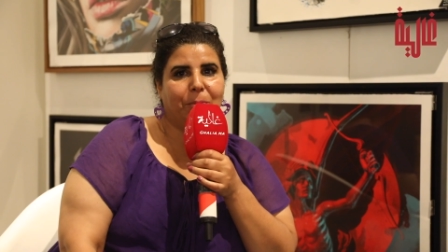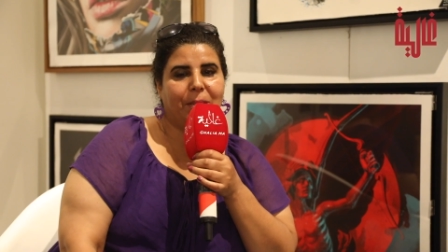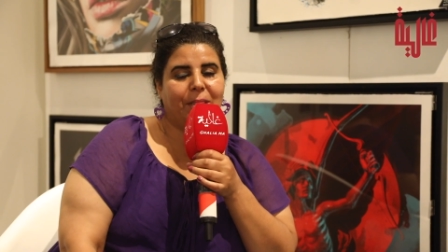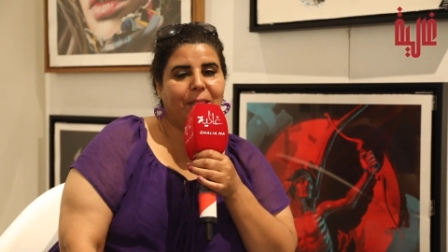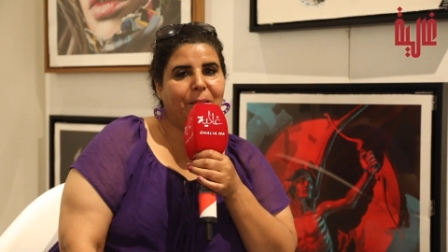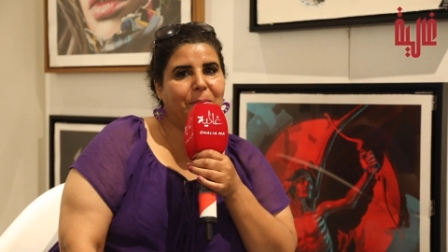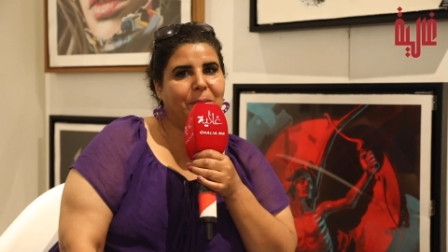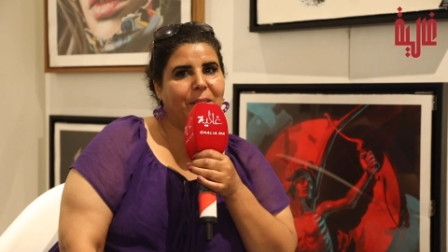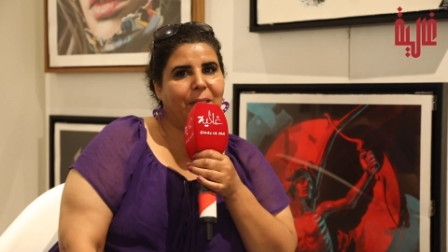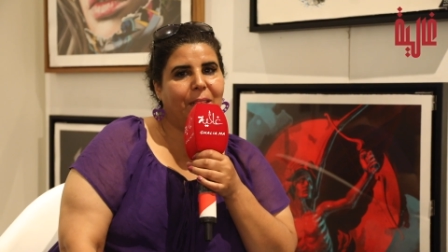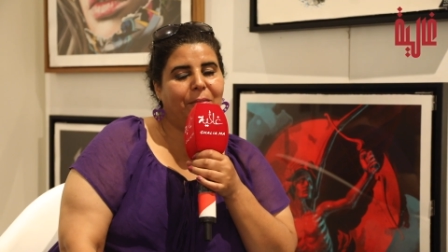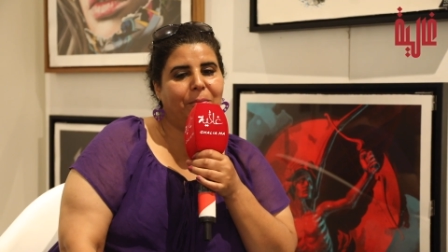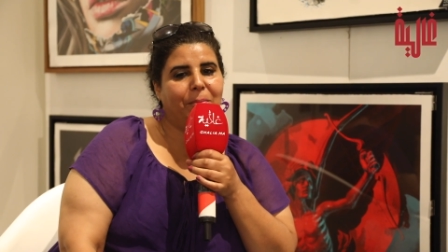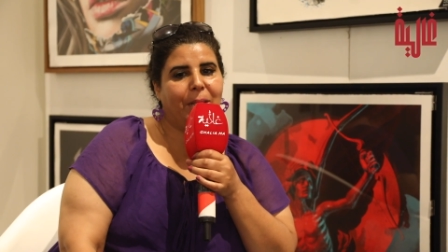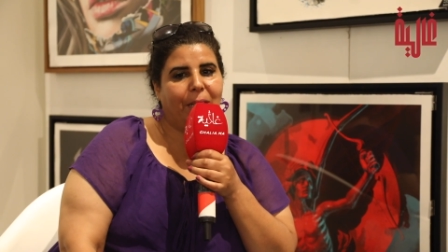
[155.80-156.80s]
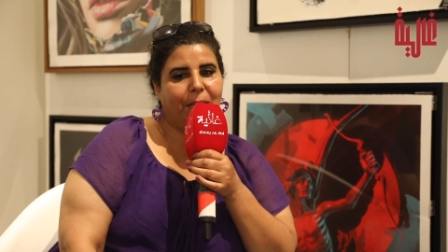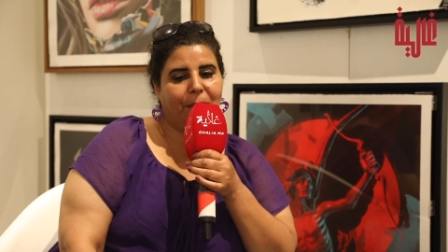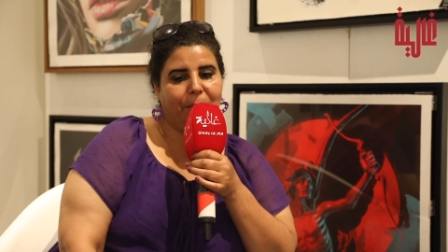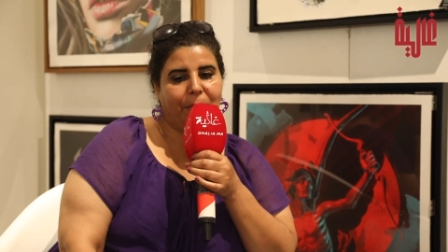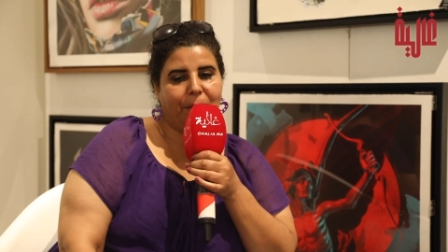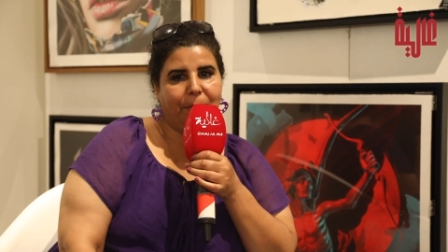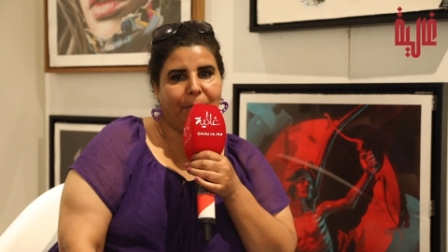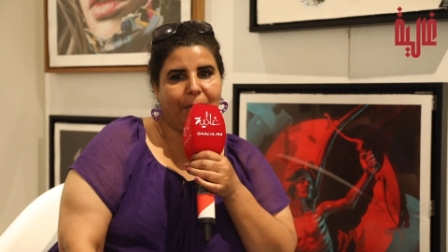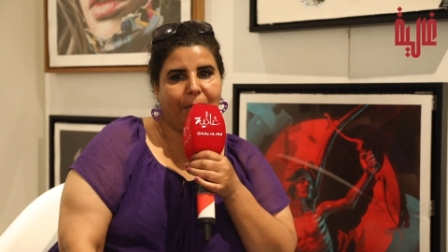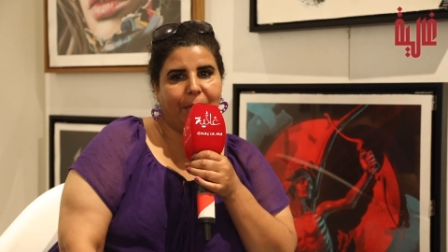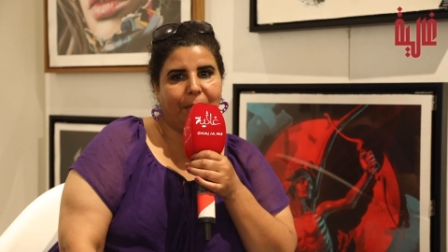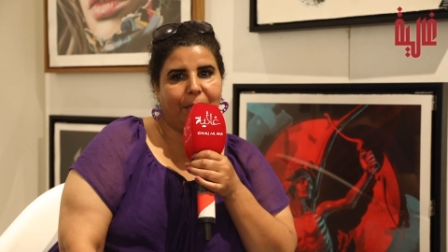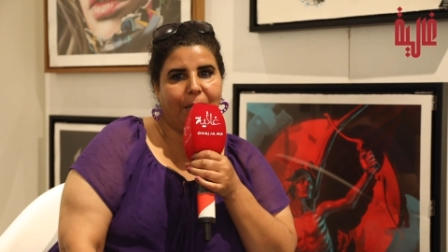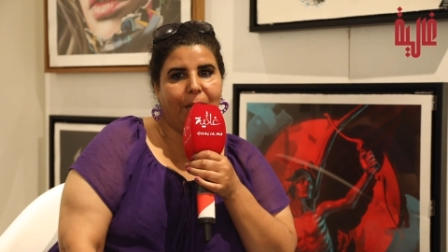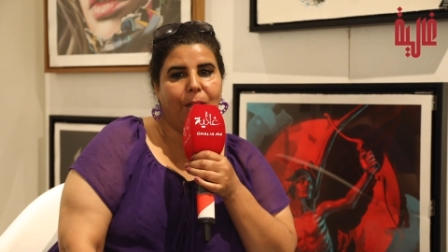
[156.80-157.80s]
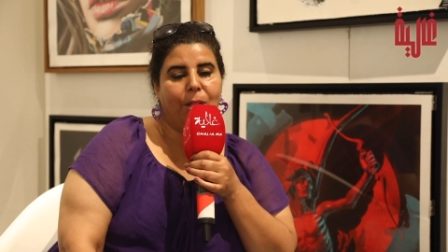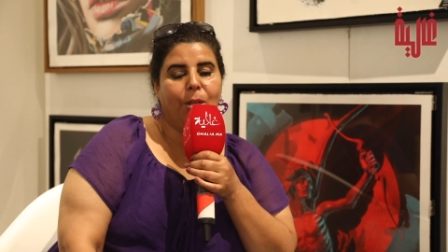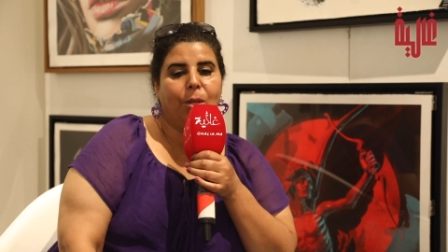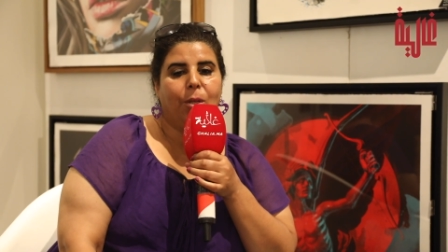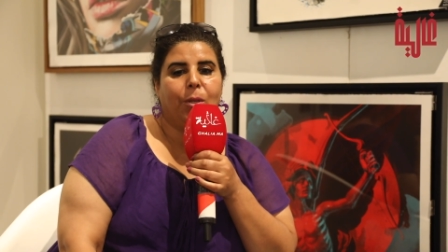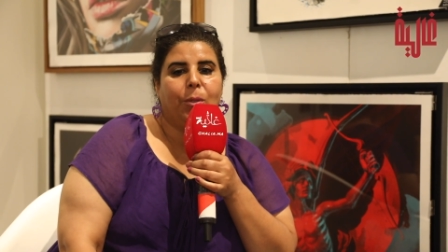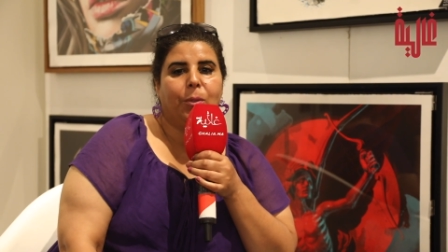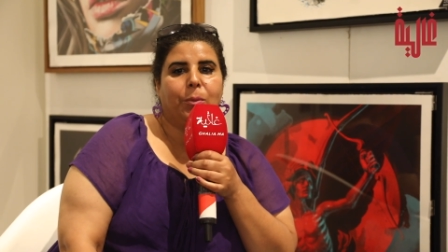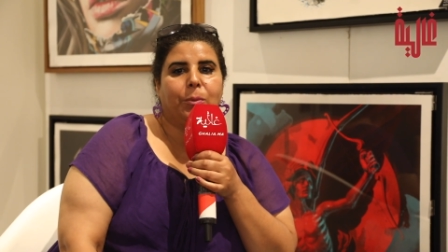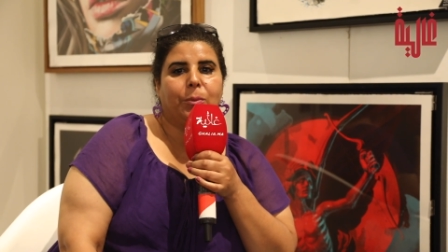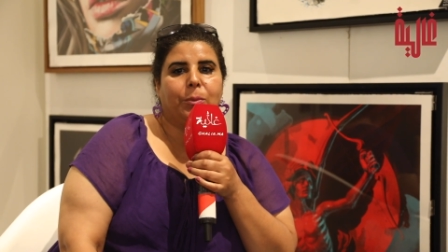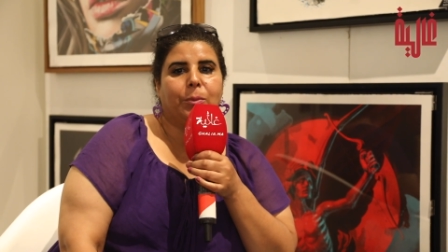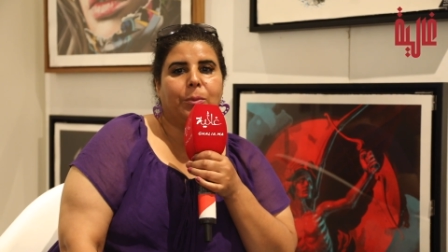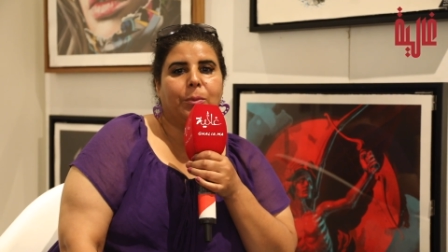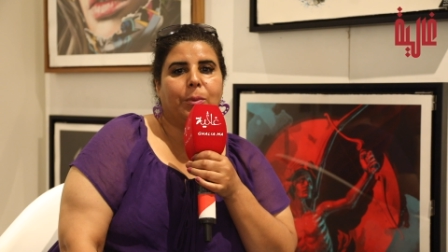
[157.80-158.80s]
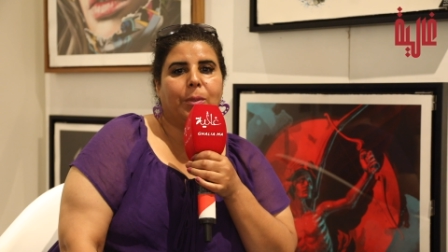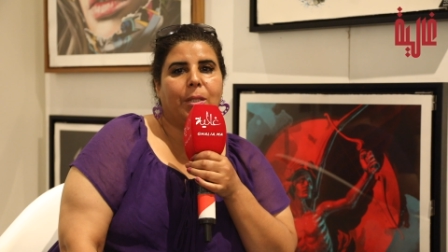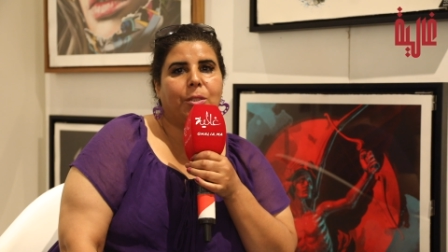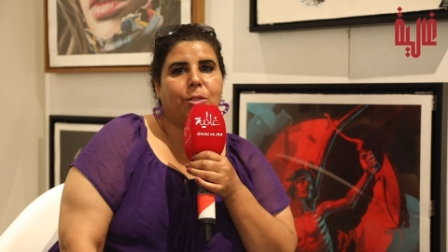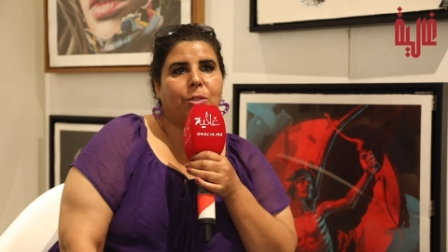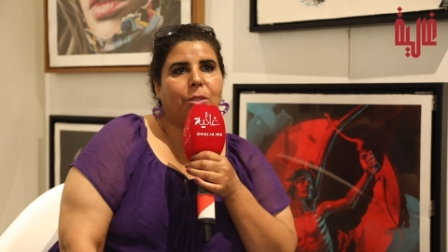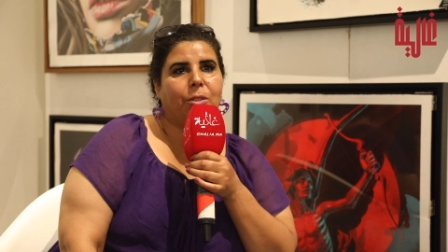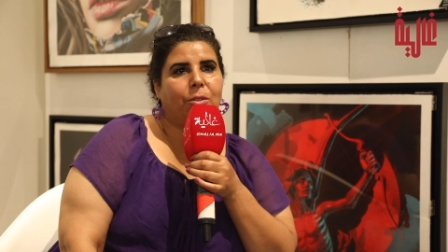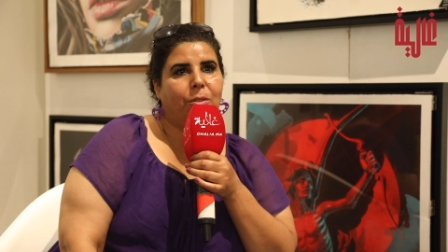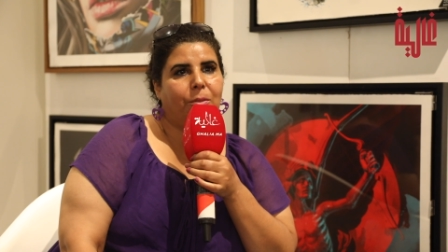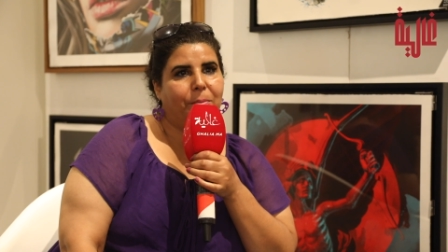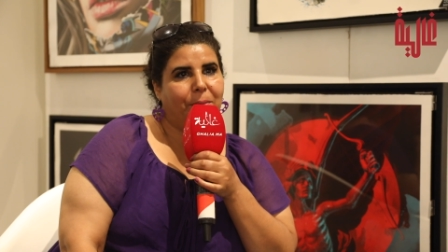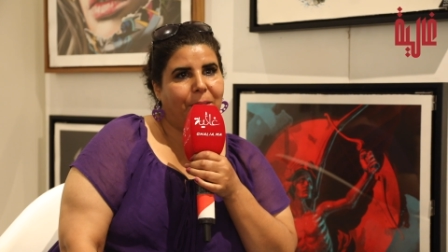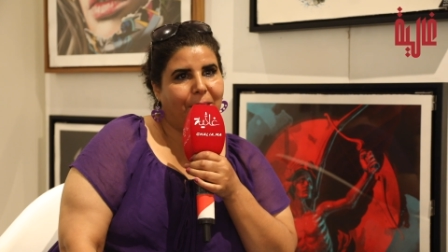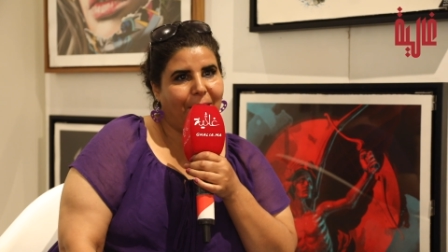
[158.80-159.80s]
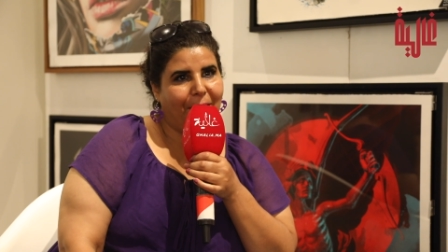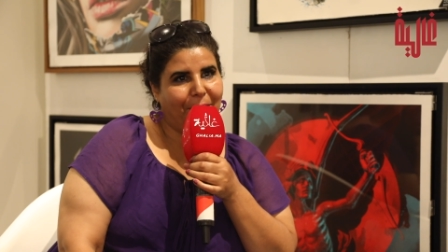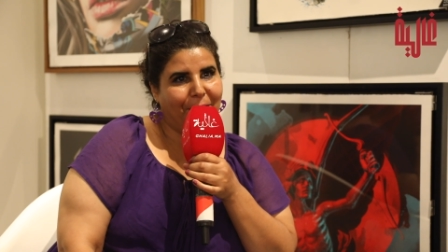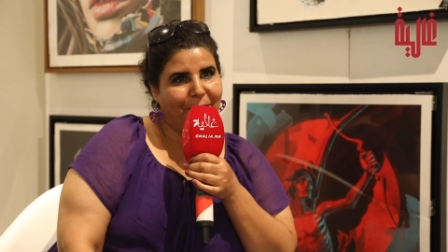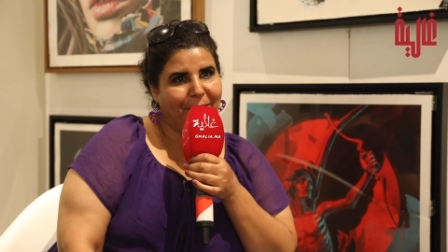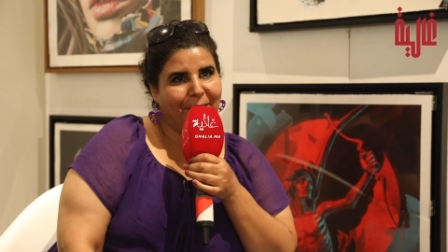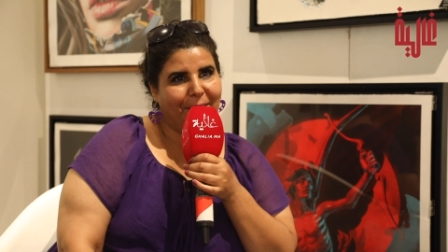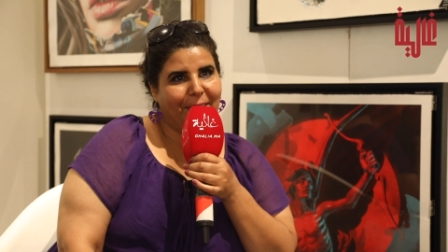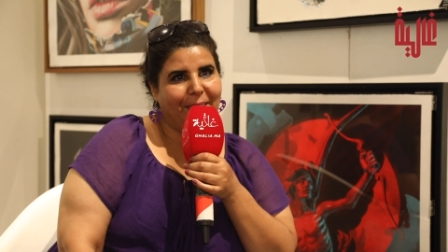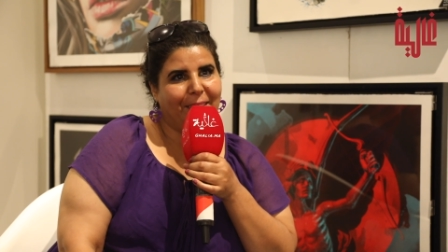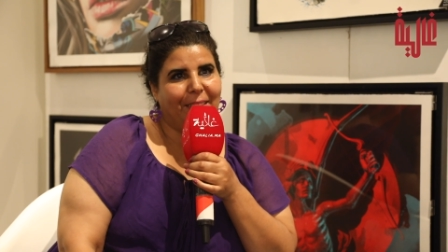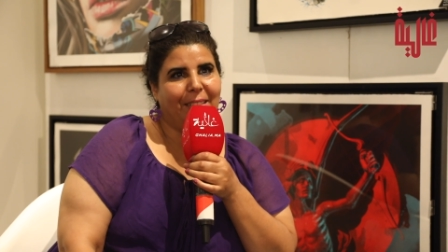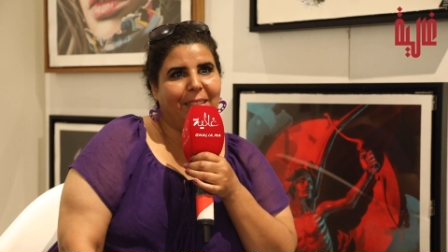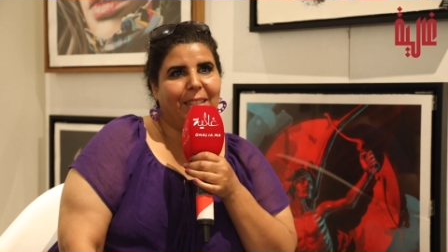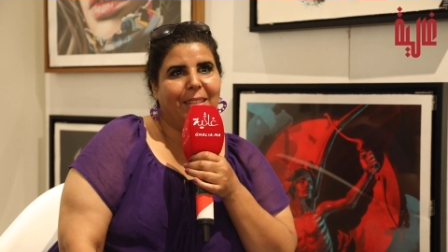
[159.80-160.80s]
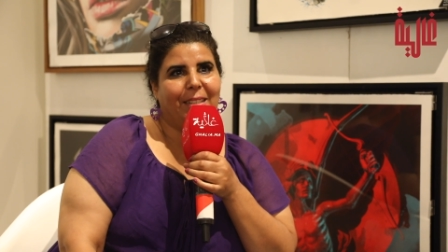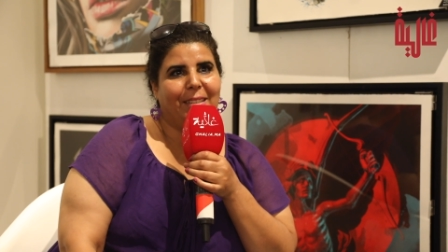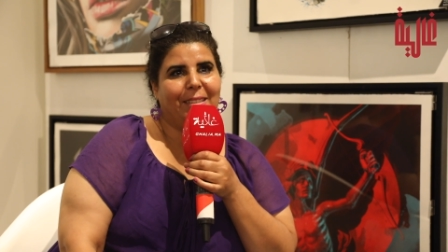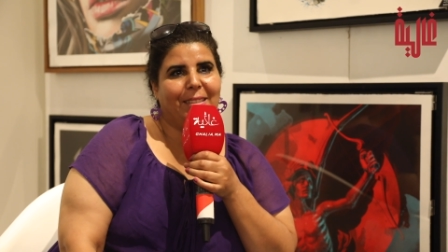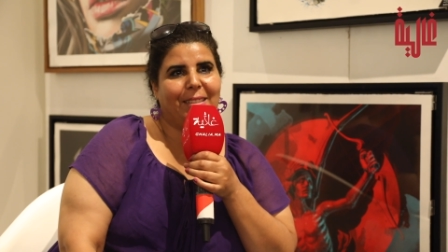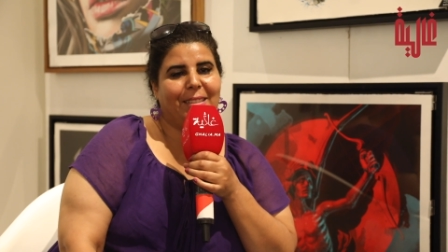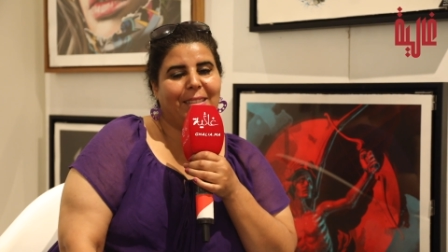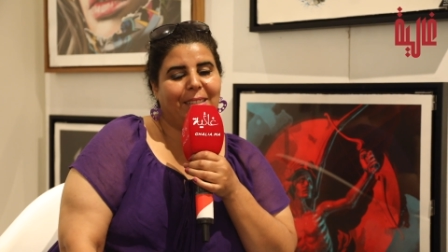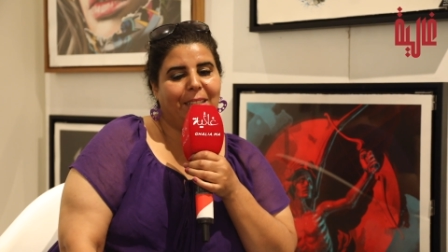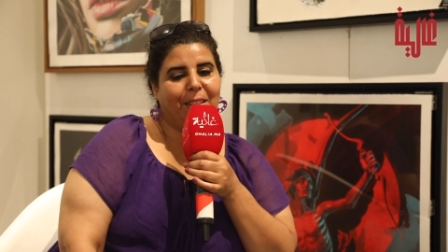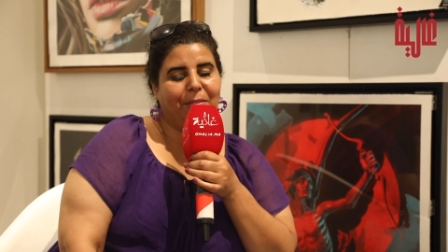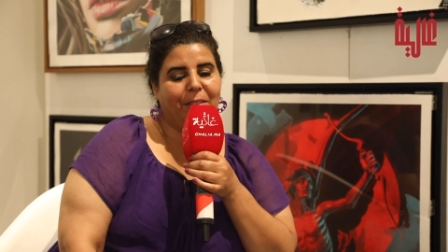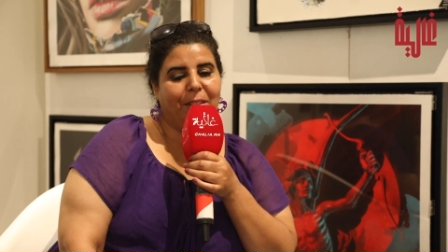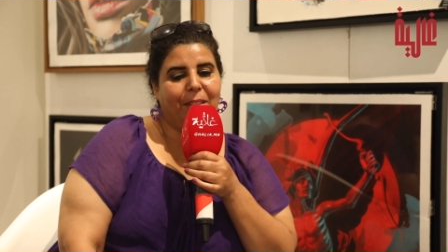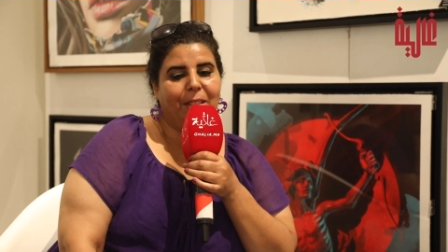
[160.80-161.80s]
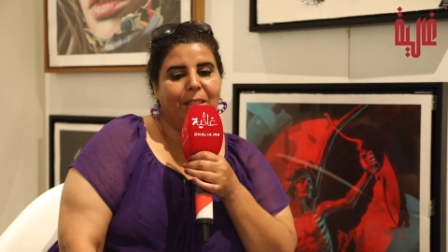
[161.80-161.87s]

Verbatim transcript: بزاف بزاف من هذا المنبر هذا وكنشكركم بزاف على استضافة